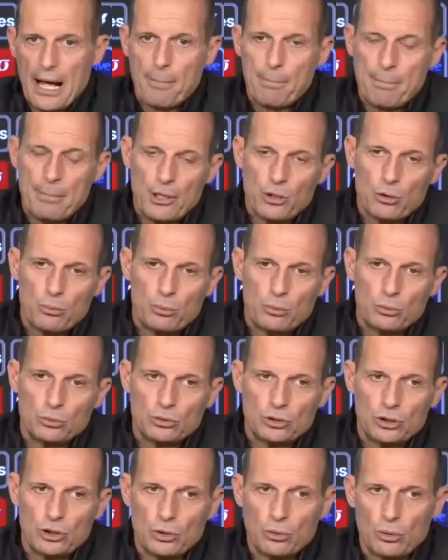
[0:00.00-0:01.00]
ha meno
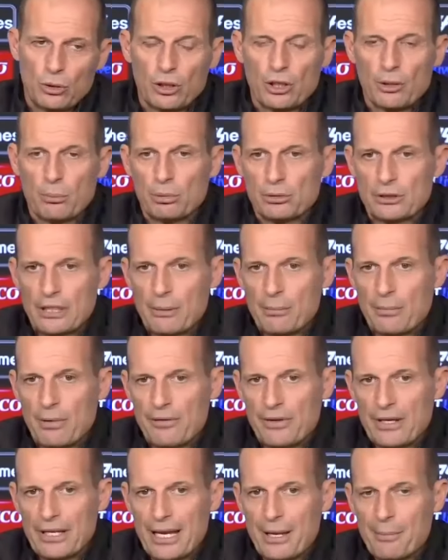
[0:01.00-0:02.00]
punti di quello che potrebbe
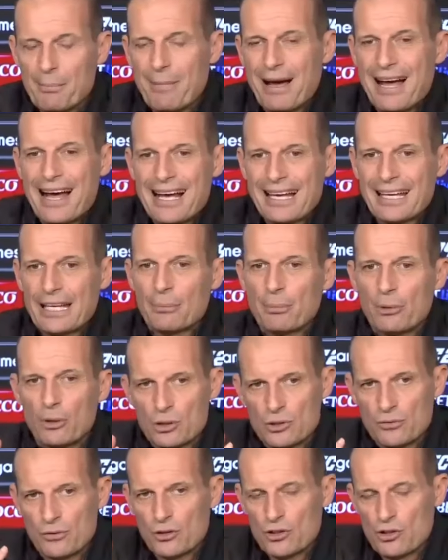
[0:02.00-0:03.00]
avere, ma anche per
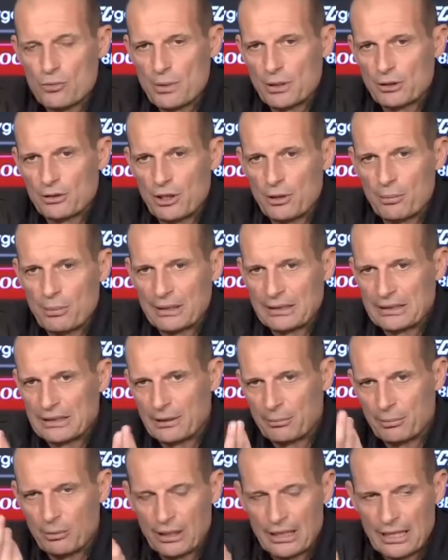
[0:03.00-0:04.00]
lo svolgimento delle
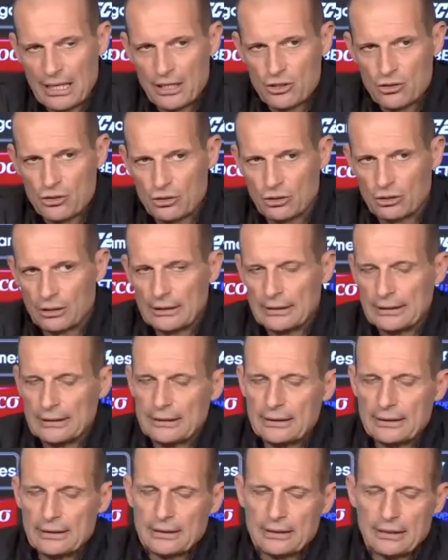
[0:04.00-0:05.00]
partite, però il calcio
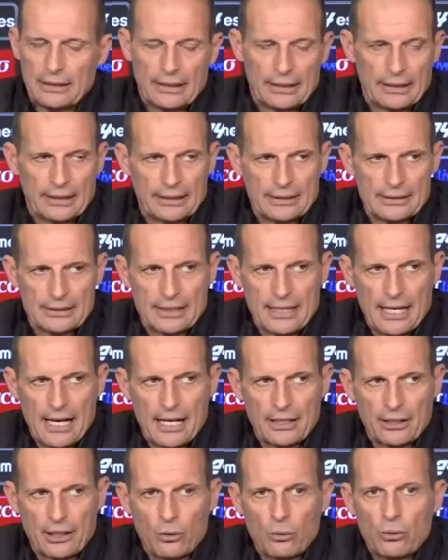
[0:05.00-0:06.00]
è
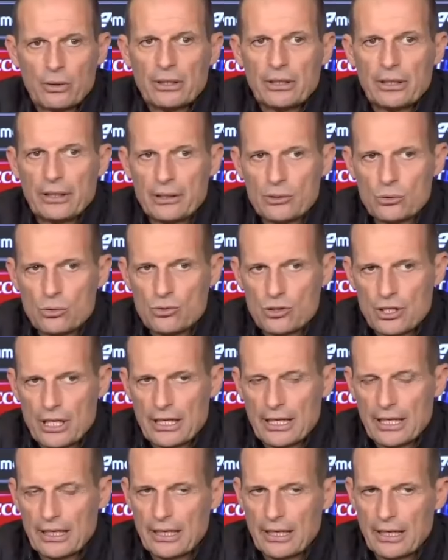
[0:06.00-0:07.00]
strana e quindi
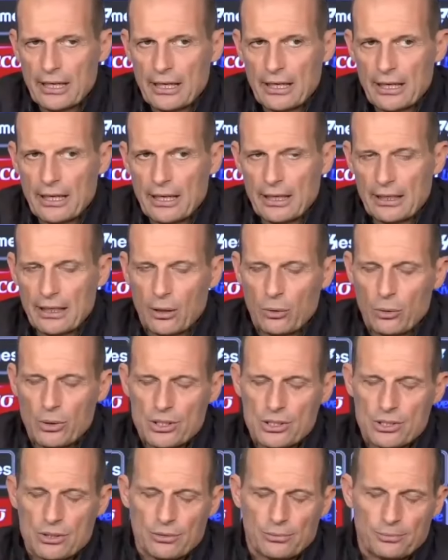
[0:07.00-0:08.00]
succede anche, anche
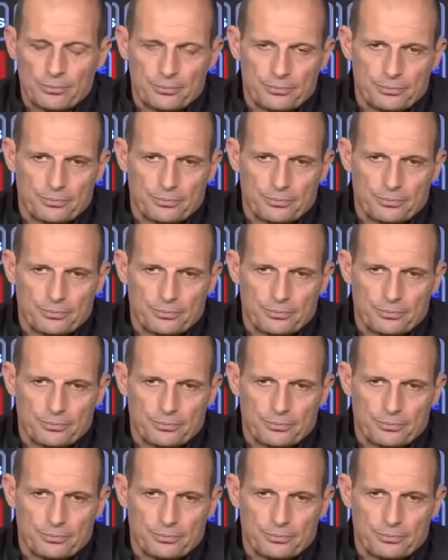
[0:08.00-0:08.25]
questo.